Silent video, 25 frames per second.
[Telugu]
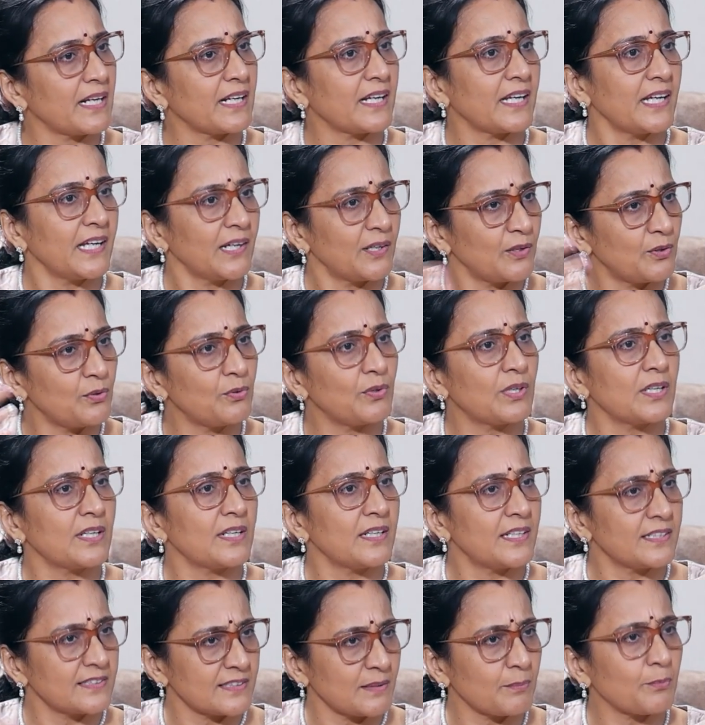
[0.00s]
మనకి ఎక్కువ
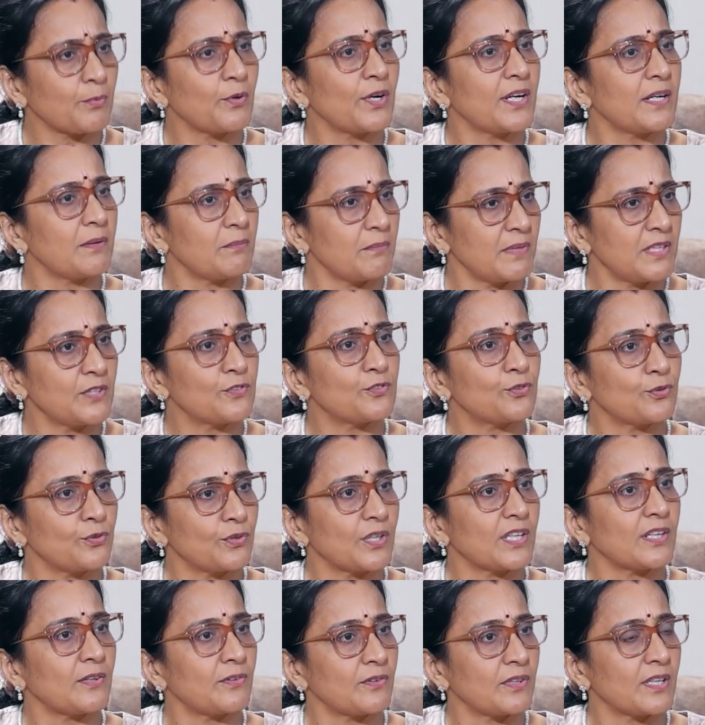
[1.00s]
డిసప్పాయింట్మెంట్స్
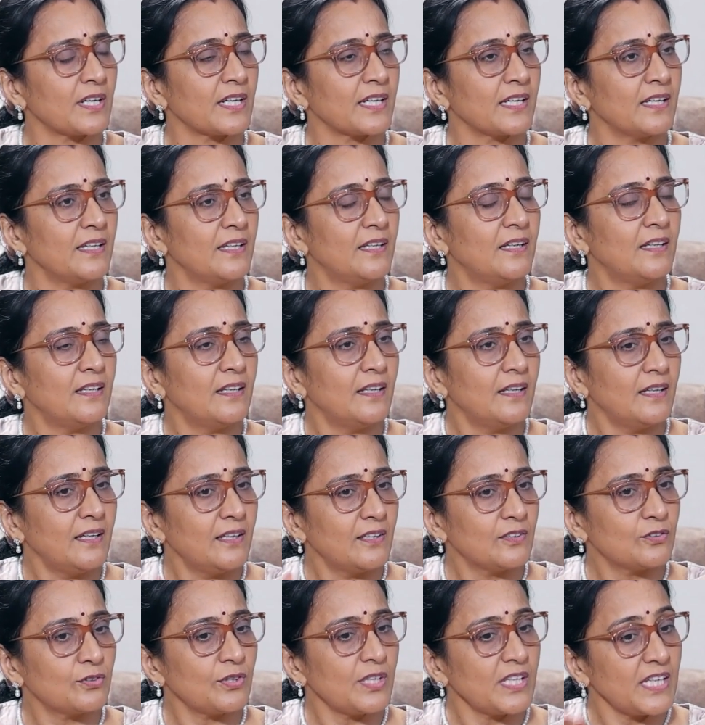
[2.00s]
ఉంటా ఉంటాయి
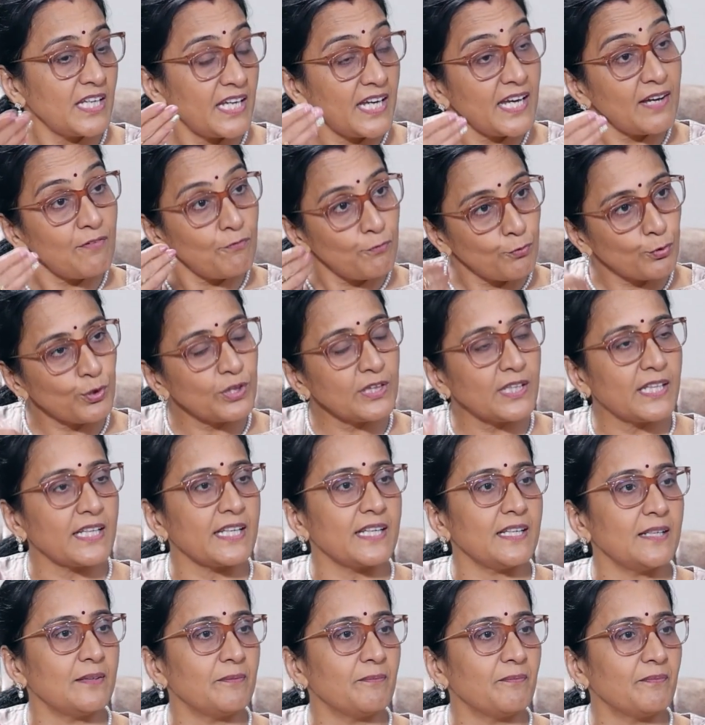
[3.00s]
సో ఏముంది
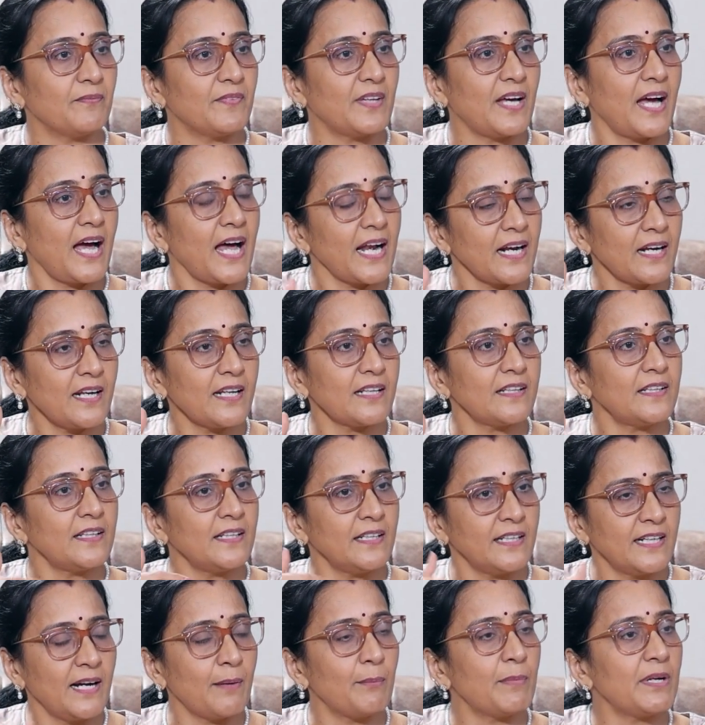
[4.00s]
అన్నది
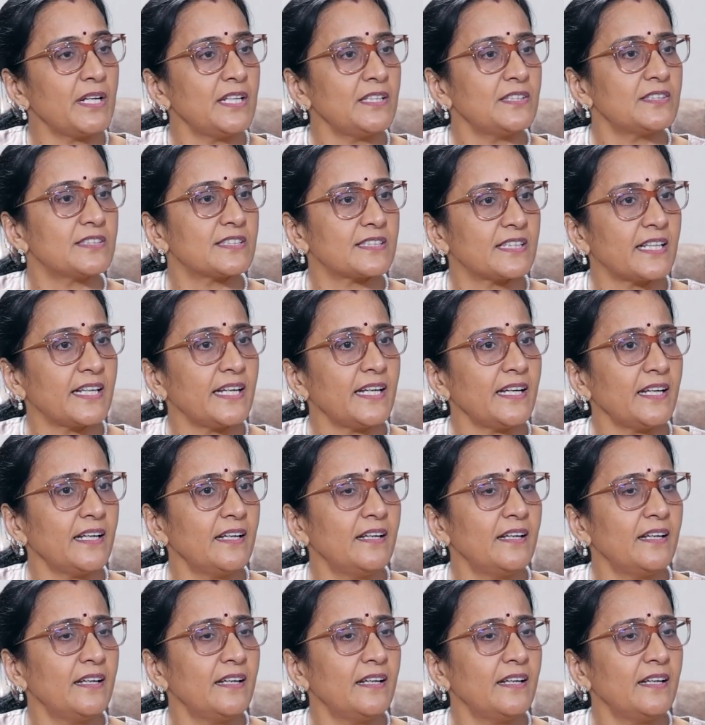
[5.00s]
గమనిస్తే